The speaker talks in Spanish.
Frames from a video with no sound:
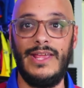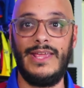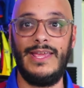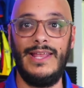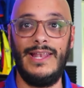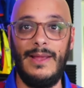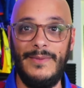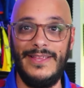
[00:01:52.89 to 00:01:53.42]

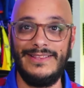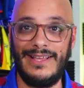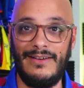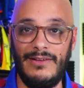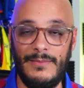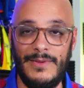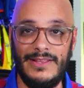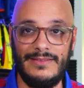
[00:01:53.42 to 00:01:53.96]
que
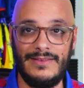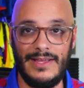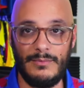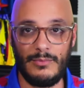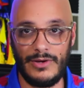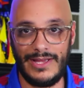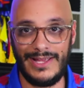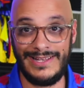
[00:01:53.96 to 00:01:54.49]
lamentablemente
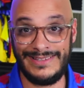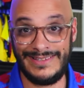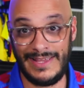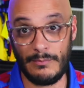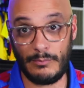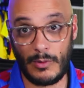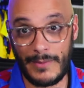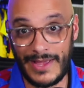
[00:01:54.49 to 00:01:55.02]
pues el
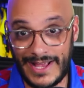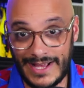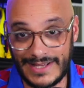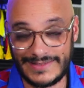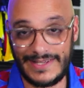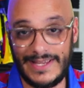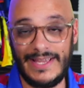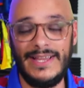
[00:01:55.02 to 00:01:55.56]
tiempo me
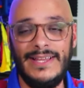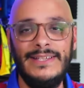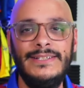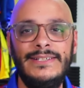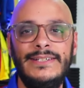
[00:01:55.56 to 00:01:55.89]
escasea,